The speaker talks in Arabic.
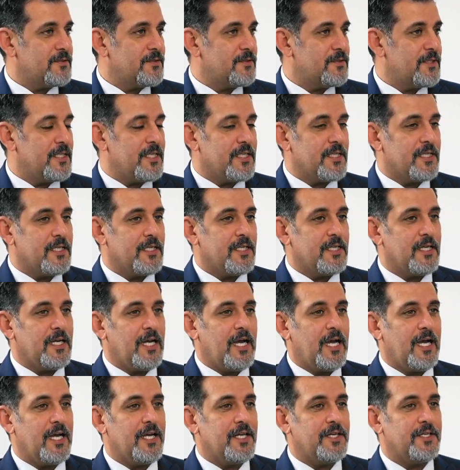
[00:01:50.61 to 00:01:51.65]
وهي
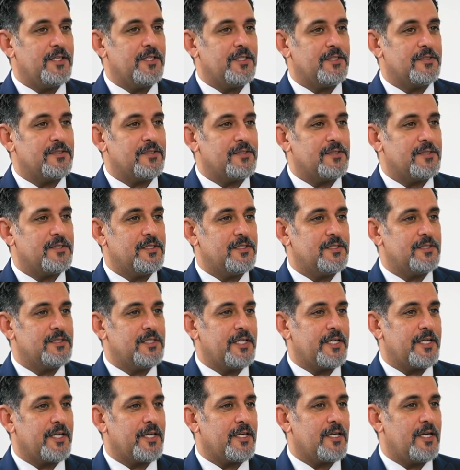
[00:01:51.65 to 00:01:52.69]
احد
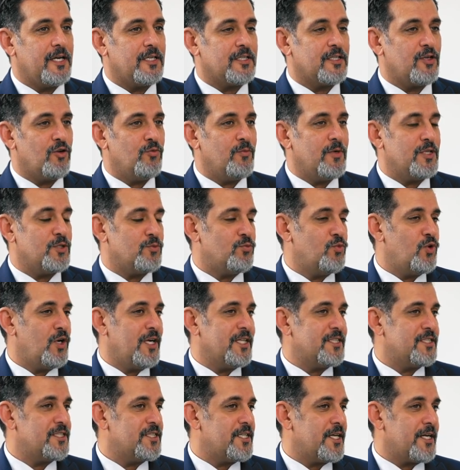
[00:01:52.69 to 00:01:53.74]
الشركات او مجموعه
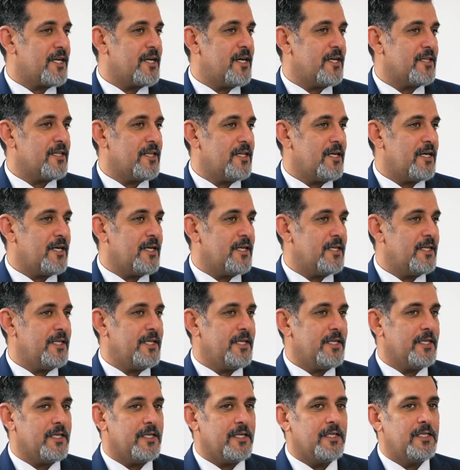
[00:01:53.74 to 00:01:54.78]
الشركات
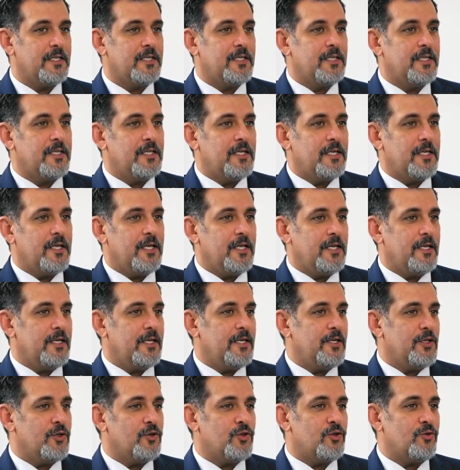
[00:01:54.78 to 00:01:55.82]
العائليه اللي
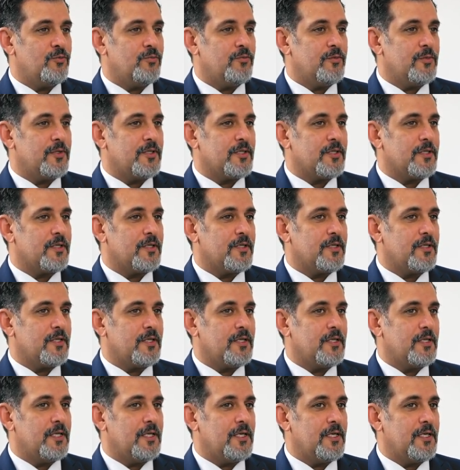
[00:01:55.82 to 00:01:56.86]
اليوم
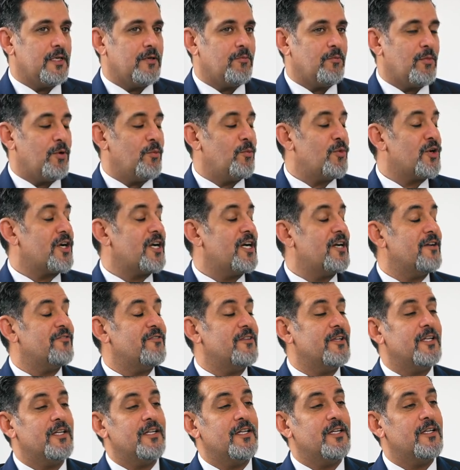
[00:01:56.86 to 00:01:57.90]
آه، عمرها
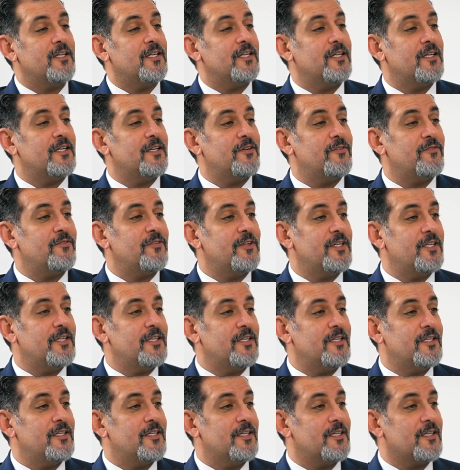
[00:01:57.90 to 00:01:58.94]
في في
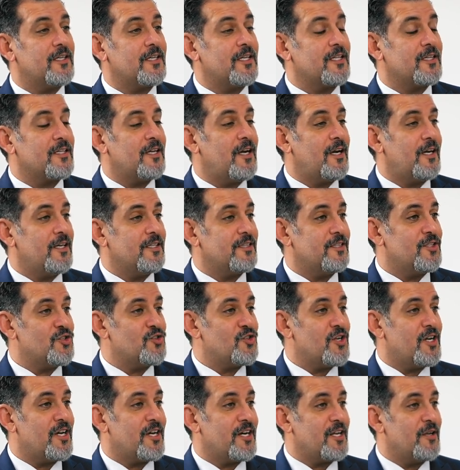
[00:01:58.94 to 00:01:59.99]
القطاع
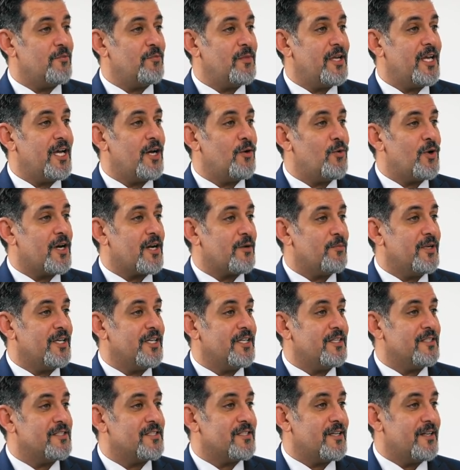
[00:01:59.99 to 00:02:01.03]
التجاري
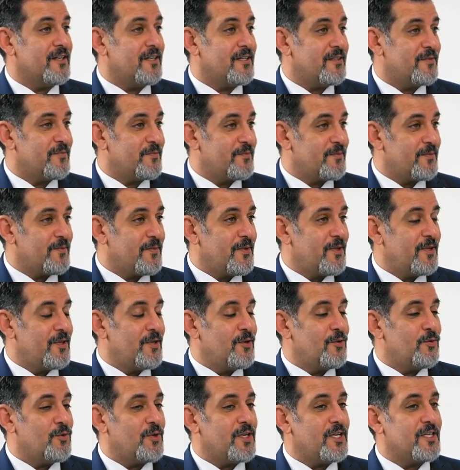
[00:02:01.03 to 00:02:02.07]
140 سنه
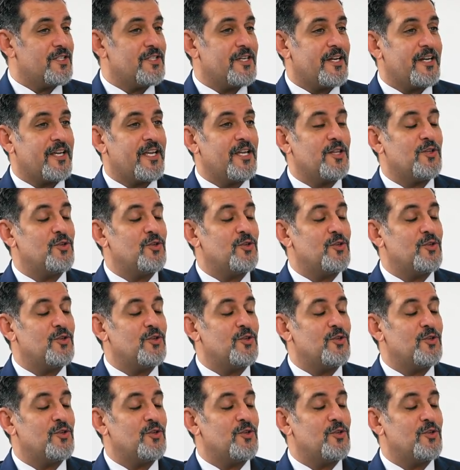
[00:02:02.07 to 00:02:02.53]
وهي شركه